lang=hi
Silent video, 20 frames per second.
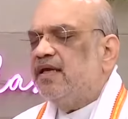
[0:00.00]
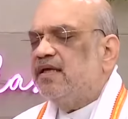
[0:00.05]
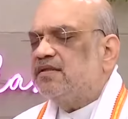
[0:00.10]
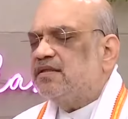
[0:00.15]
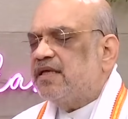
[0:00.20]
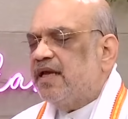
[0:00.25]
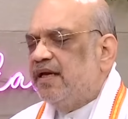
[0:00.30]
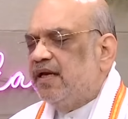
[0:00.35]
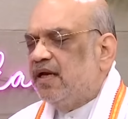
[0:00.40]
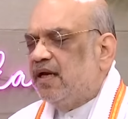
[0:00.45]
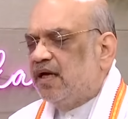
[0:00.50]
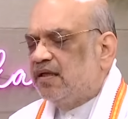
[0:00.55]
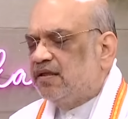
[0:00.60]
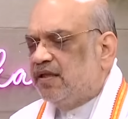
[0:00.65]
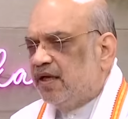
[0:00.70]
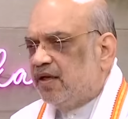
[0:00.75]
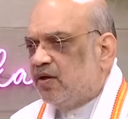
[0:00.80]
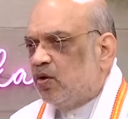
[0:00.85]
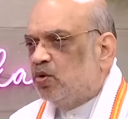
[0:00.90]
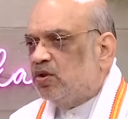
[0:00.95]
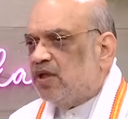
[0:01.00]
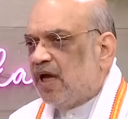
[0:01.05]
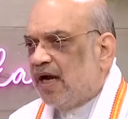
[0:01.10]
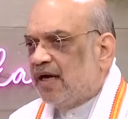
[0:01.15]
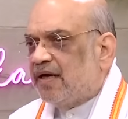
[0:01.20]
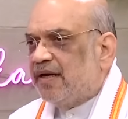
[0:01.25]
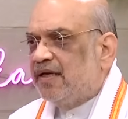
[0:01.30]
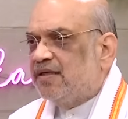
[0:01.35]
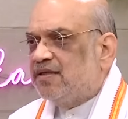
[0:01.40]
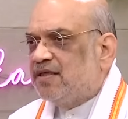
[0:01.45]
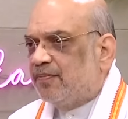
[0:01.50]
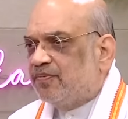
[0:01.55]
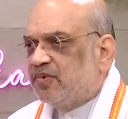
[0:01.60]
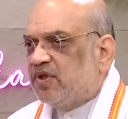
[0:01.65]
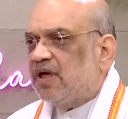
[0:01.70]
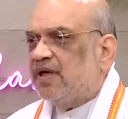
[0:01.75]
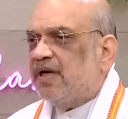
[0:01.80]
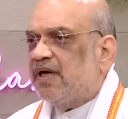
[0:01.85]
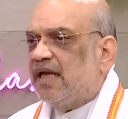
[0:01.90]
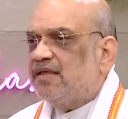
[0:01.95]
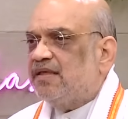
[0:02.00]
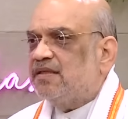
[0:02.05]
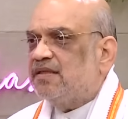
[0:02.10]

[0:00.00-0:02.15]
इसके अधिकृत आंकड़े जब तक